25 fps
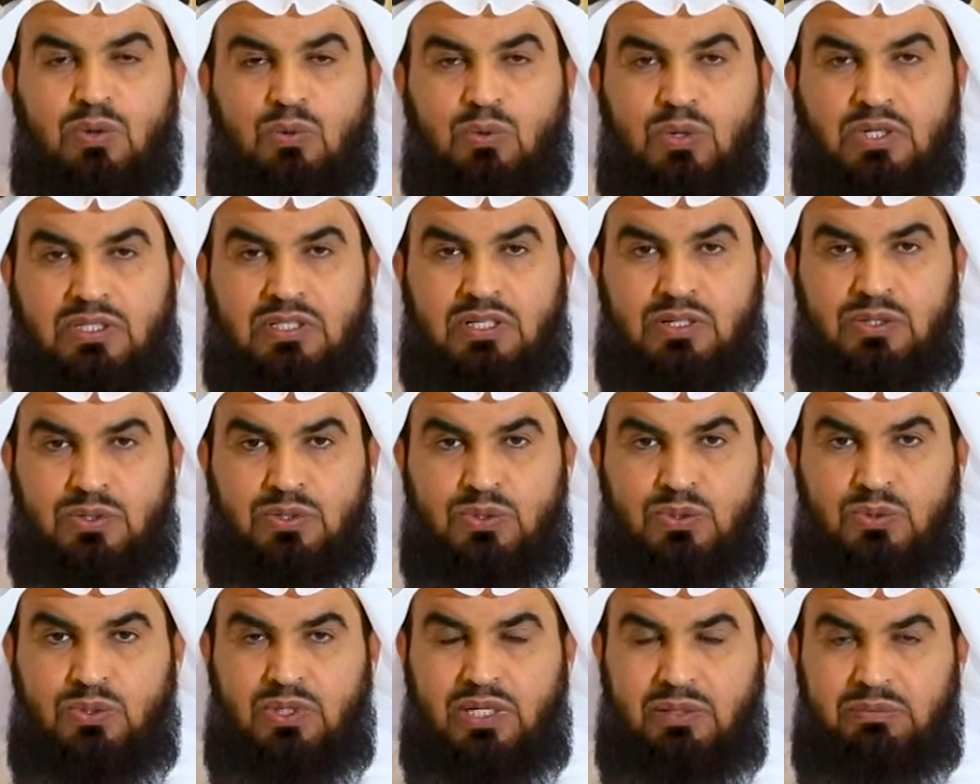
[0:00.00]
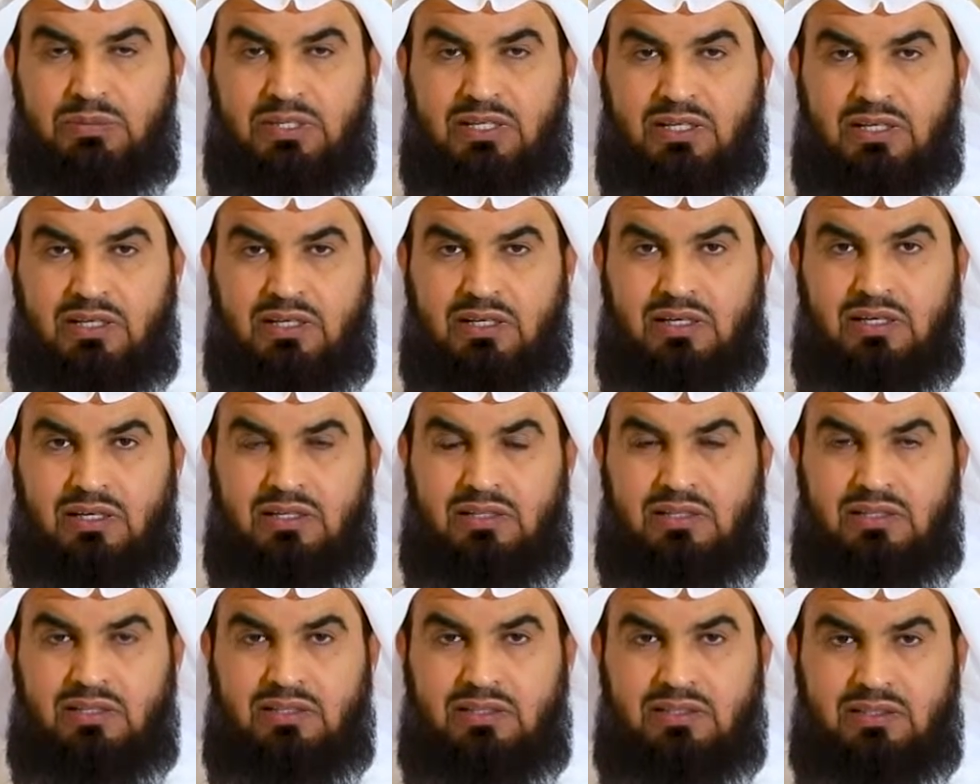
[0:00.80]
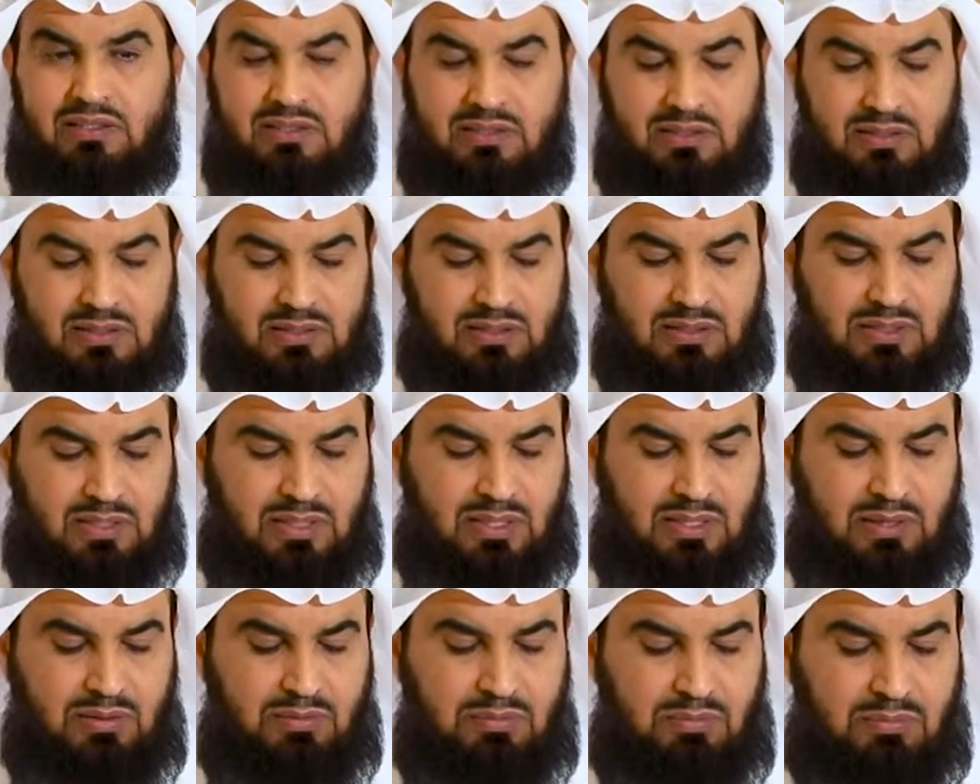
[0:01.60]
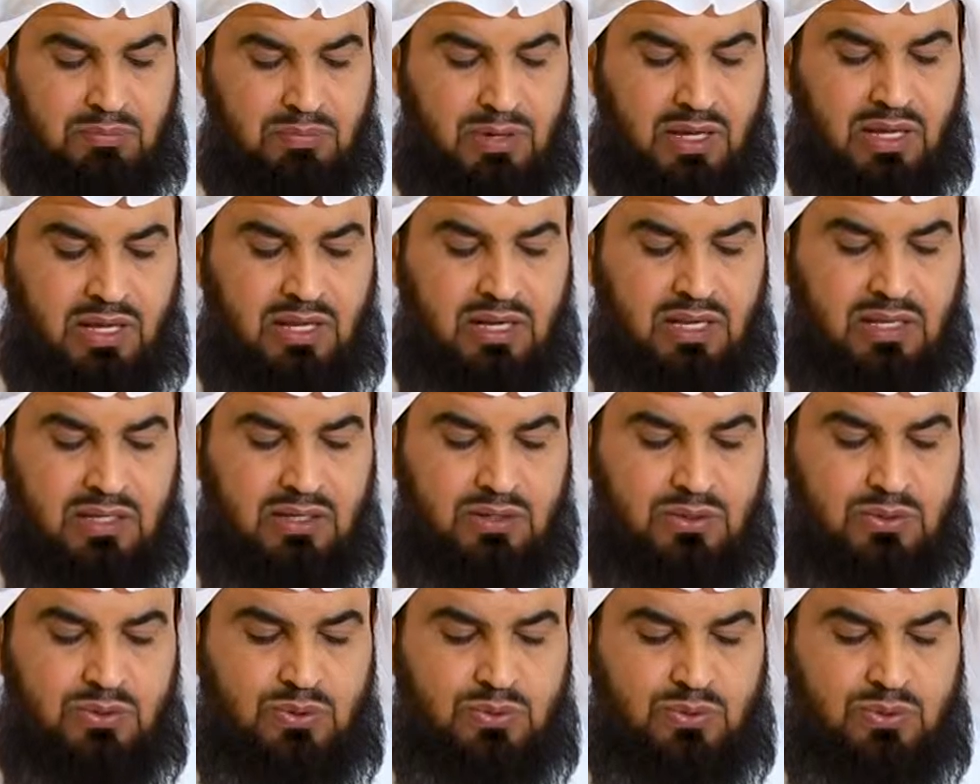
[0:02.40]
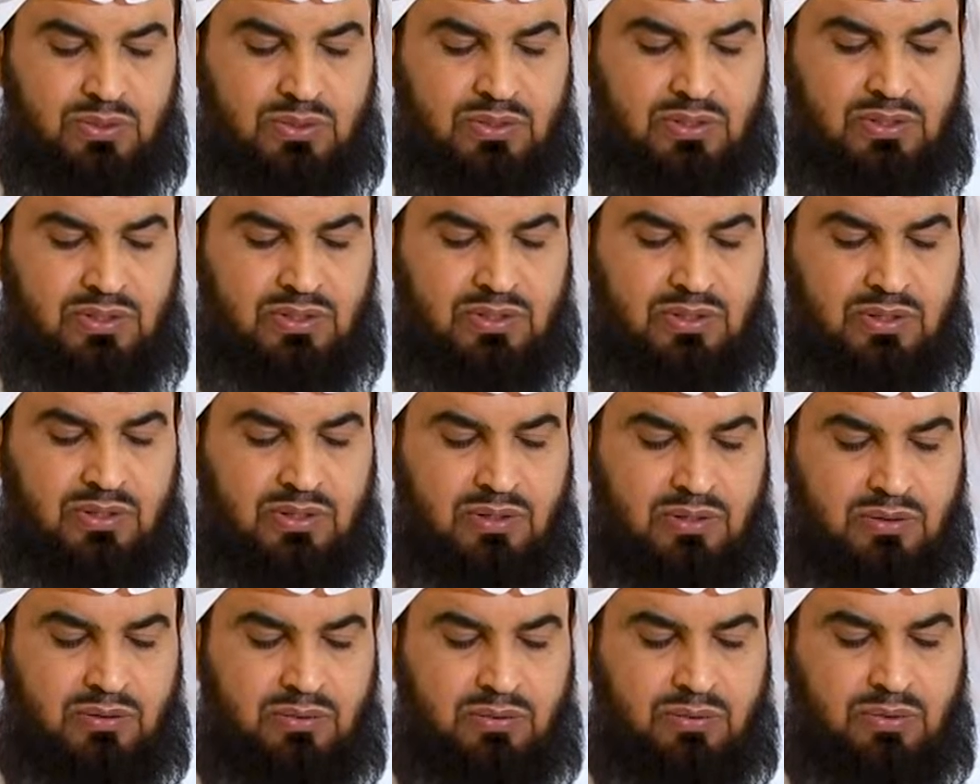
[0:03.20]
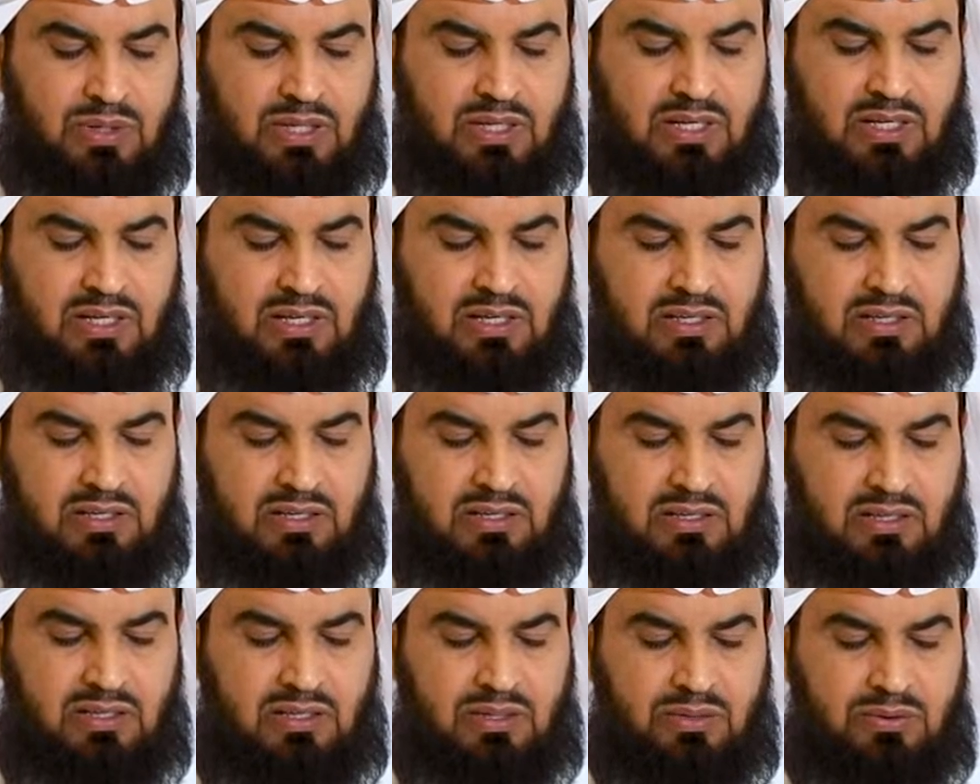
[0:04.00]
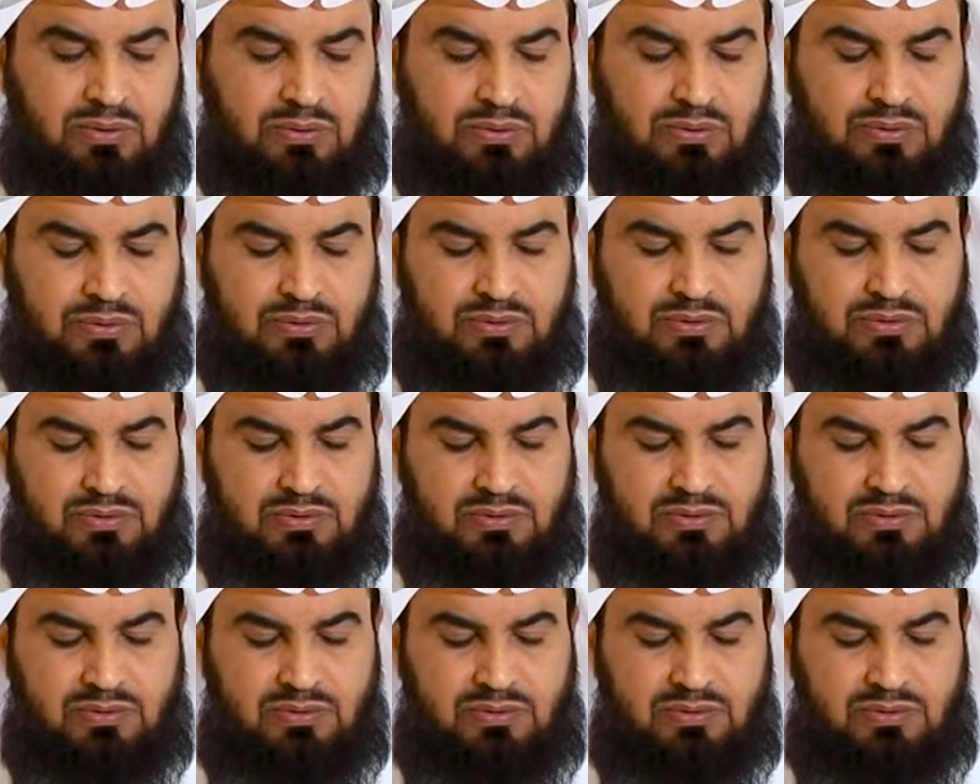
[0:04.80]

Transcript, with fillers: وترجون من الله ما لا يرجون وكان الله